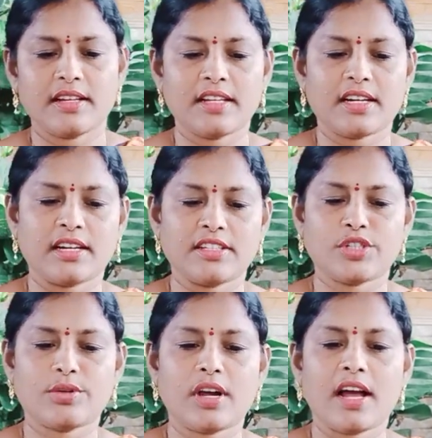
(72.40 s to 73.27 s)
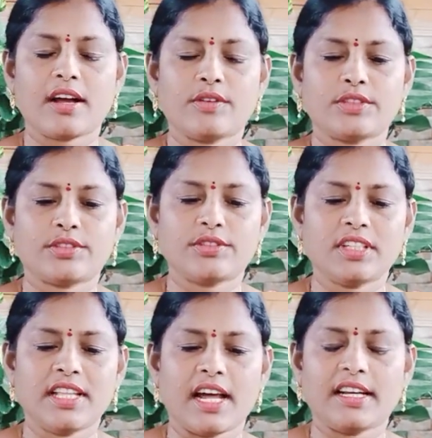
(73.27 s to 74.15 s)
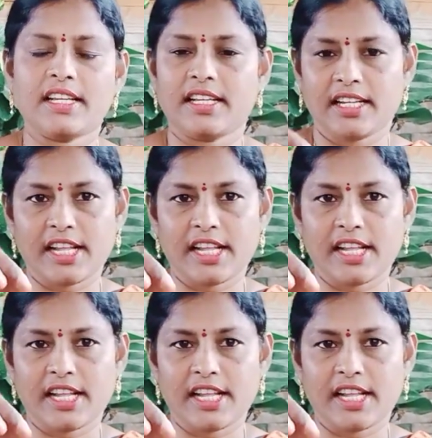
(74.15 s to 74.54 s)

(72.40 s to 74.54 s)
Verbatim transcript: ఇట్లా చిగురులాగా వస్తుంది దాన్ని